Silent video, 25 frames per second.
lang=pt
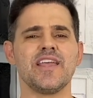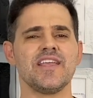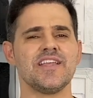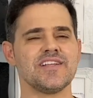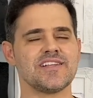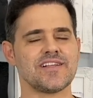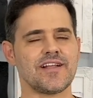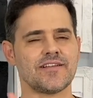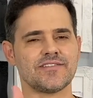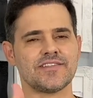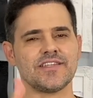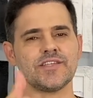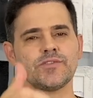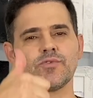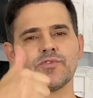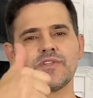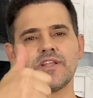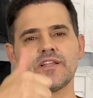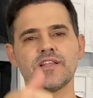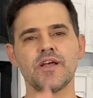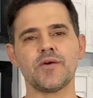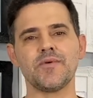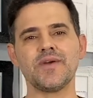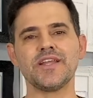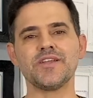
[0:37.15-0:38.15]
E já senta o
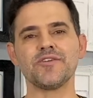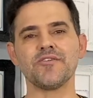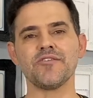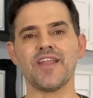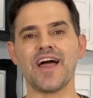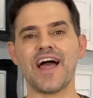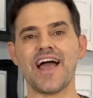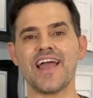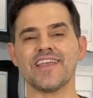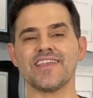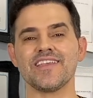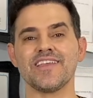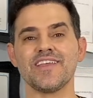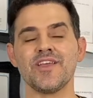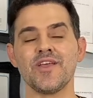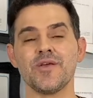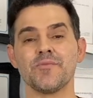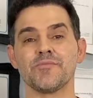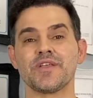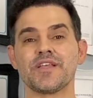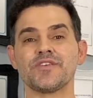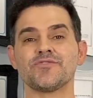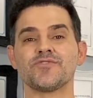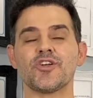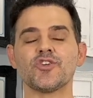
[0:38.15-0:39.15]
dedão aí no like,
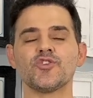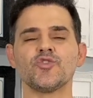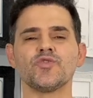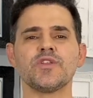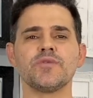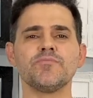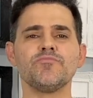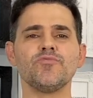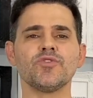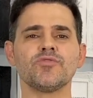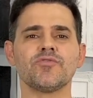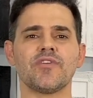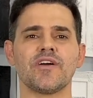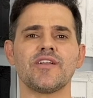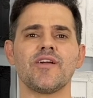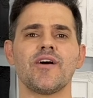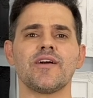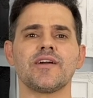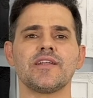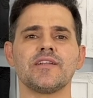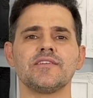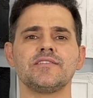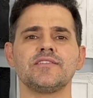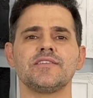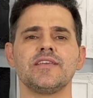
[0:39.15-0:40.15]
porque isso ajuda muito o canal a
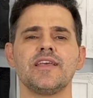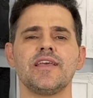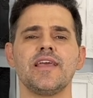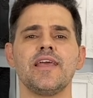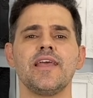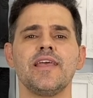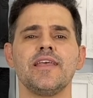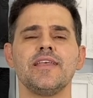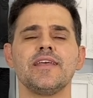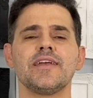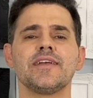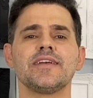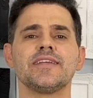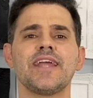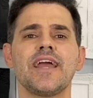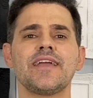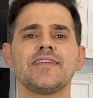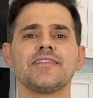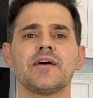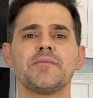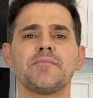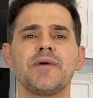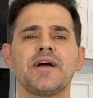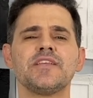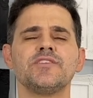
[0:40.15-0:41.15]
crescer e criar
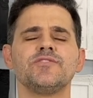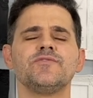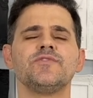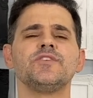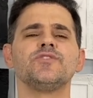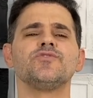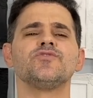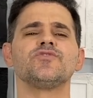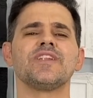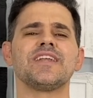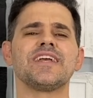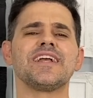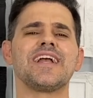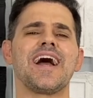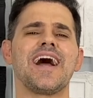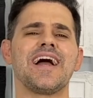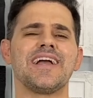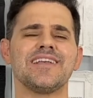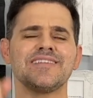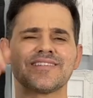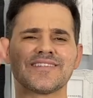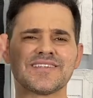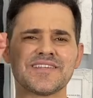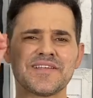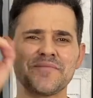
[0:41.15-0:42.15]
ainda mais vídeos
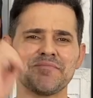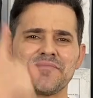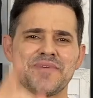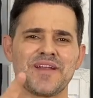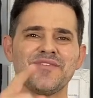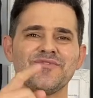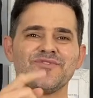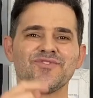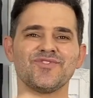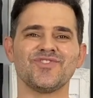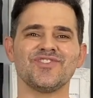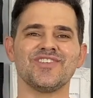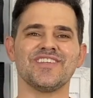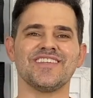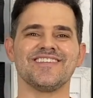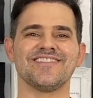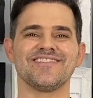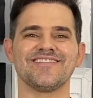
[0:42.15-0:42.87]
legais para você.